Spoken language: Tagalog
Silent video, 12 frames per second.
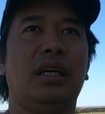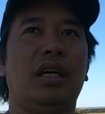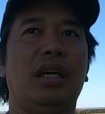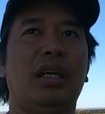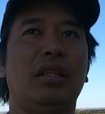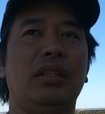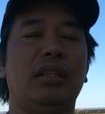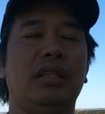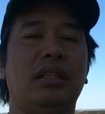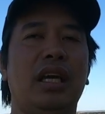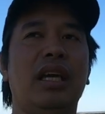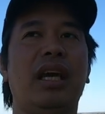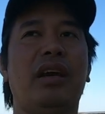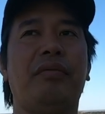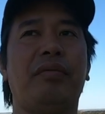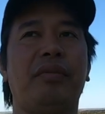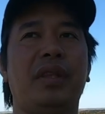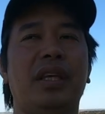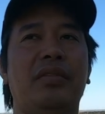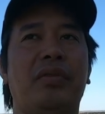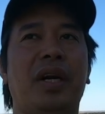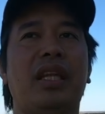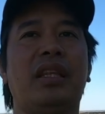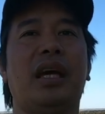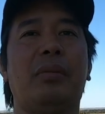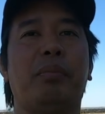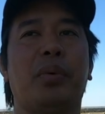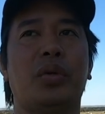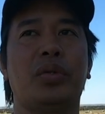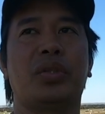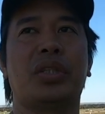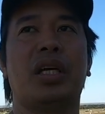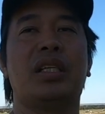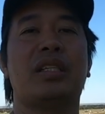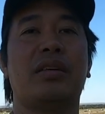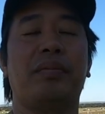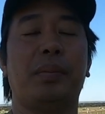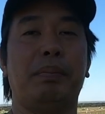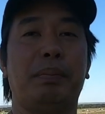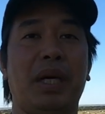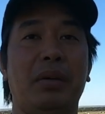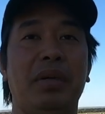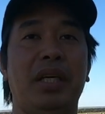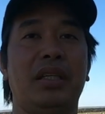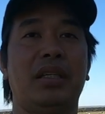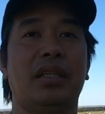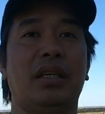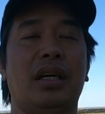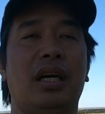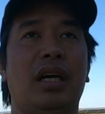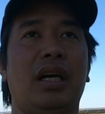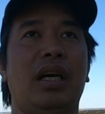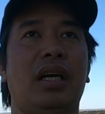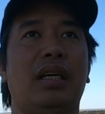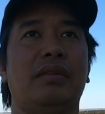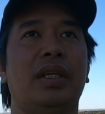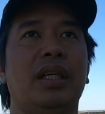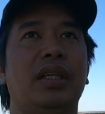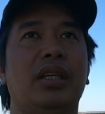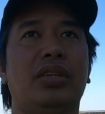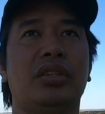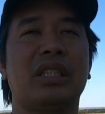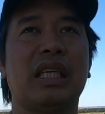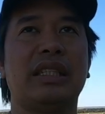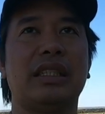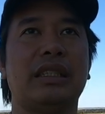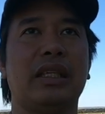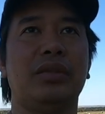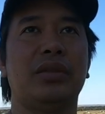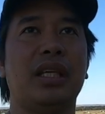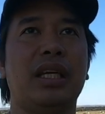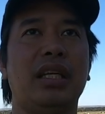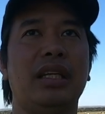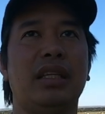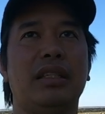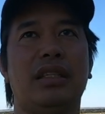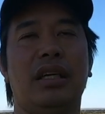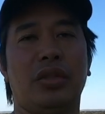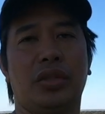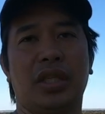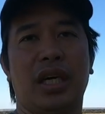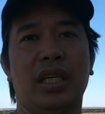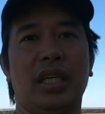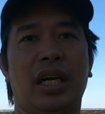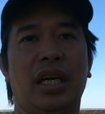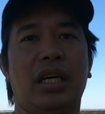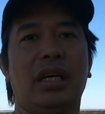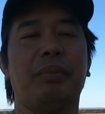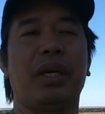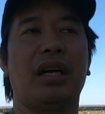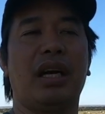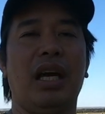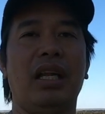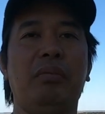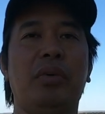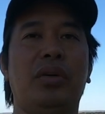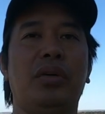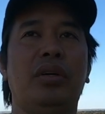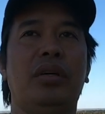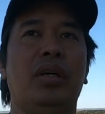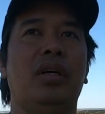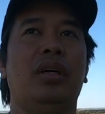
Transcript: uh, they have different approach sa farming. Uh, dito kasi sa New Zealand and Australia, ang pagkakaalam ko,